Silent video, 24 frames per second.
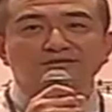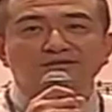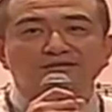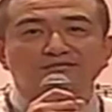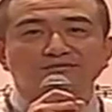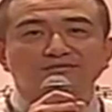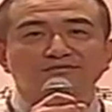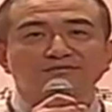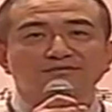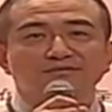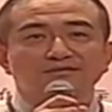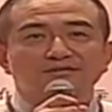掉，
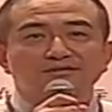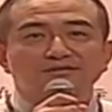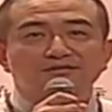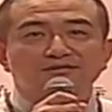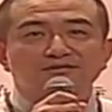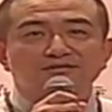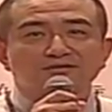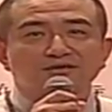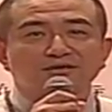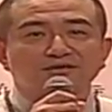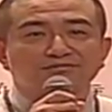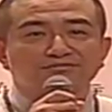
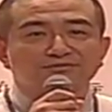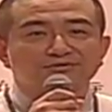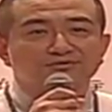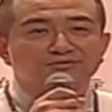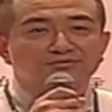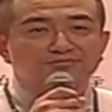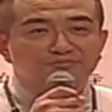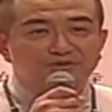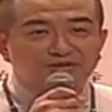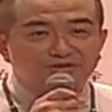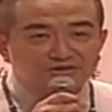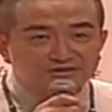十二分
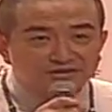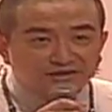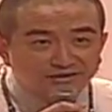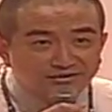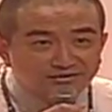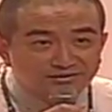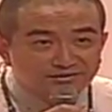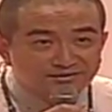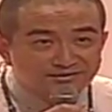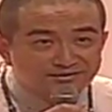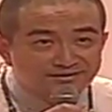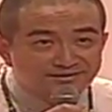钟不要响。
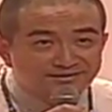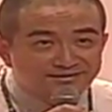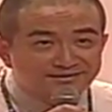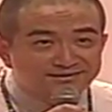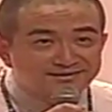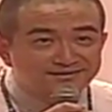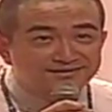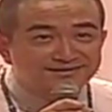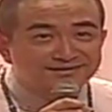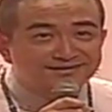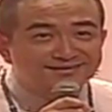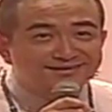
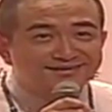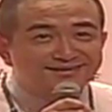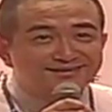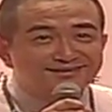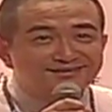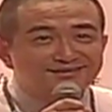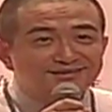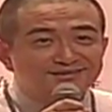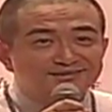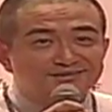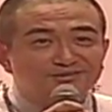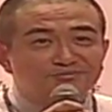
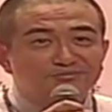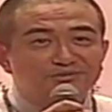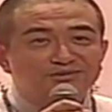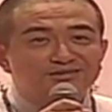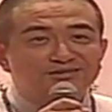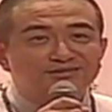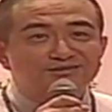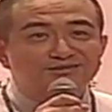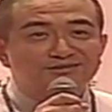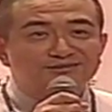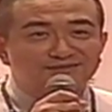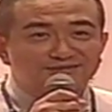那什么意
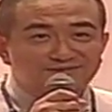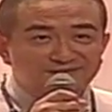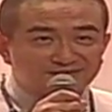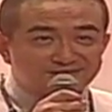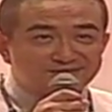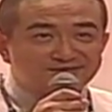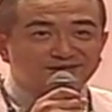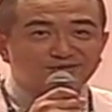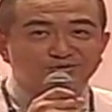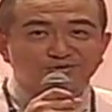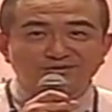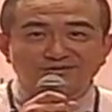思呢？等一
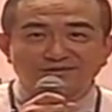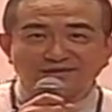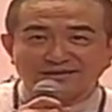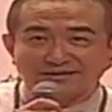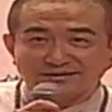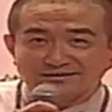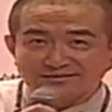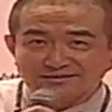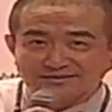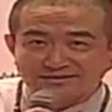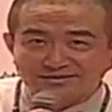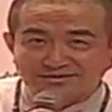下我在
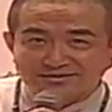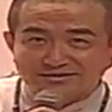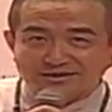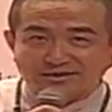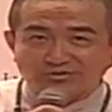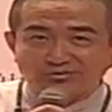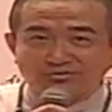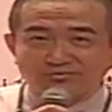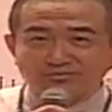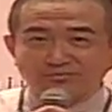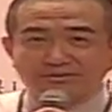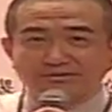讲
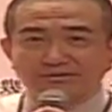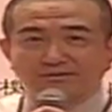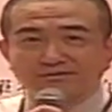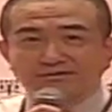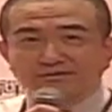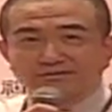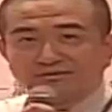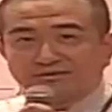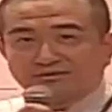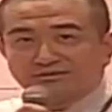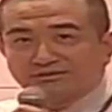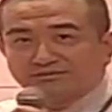我们的这
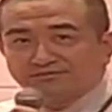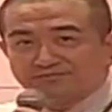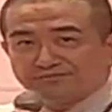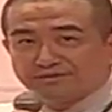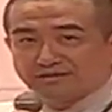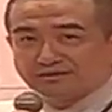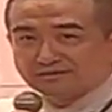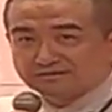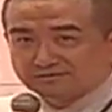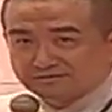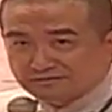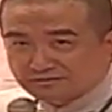个心
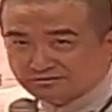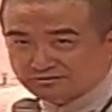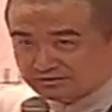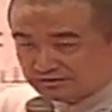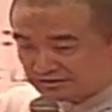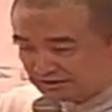法的时候会